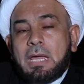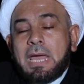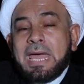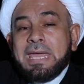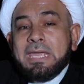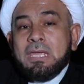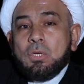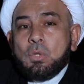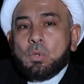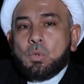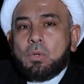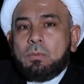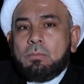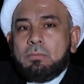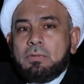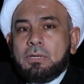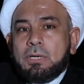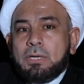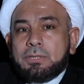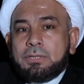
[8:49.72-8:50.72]
أيهم
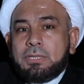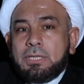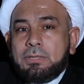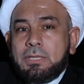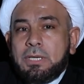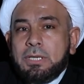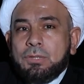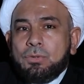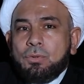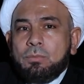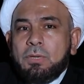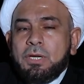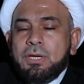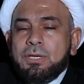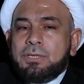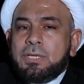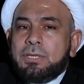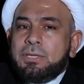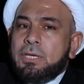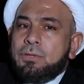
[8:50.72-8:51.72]
اقتديتم
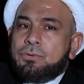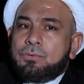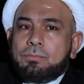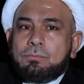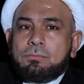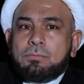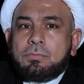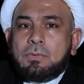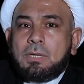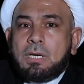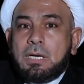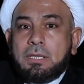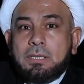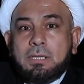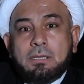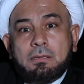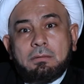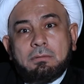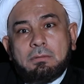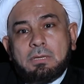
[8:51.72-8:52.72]
اهتديتم
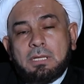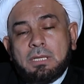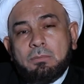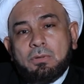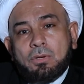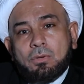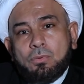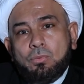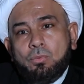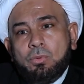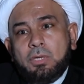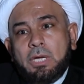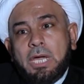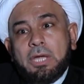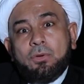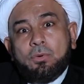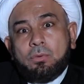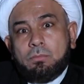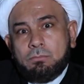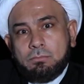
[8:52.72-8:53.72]
هذا هذا منقول
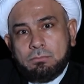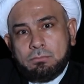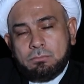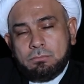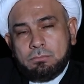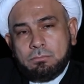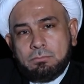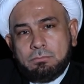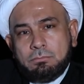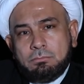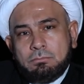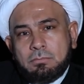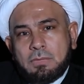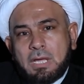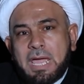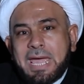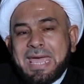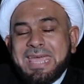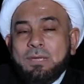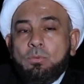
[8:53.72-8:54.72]
عنهم
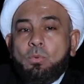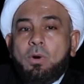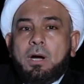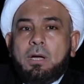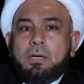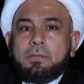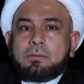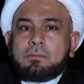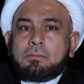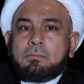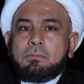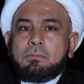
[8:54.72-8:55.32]
أي واحد